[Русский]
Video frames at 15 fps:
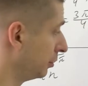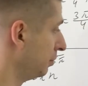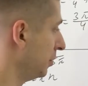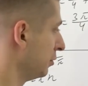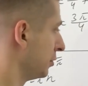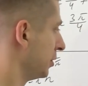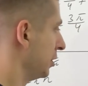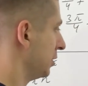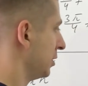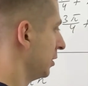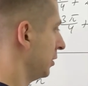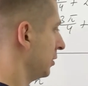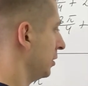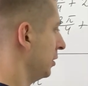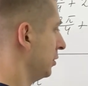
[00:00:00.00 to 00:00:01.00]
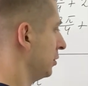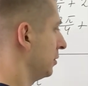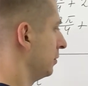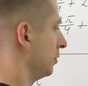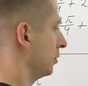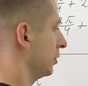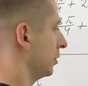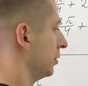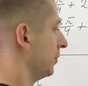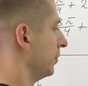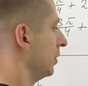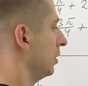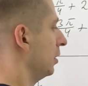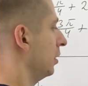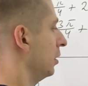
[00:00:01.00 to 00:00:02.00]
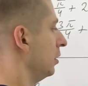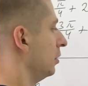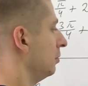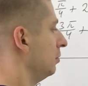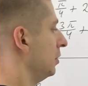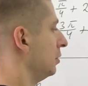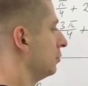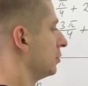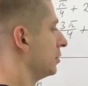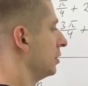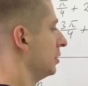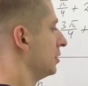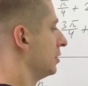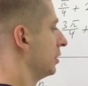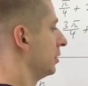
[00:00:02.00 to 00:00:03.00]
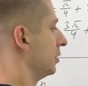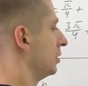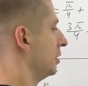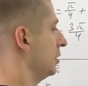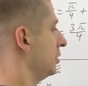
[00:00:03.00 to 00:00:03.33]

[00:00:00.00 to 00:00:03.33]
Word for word: минус 3,3 четвертых. Минус 3,3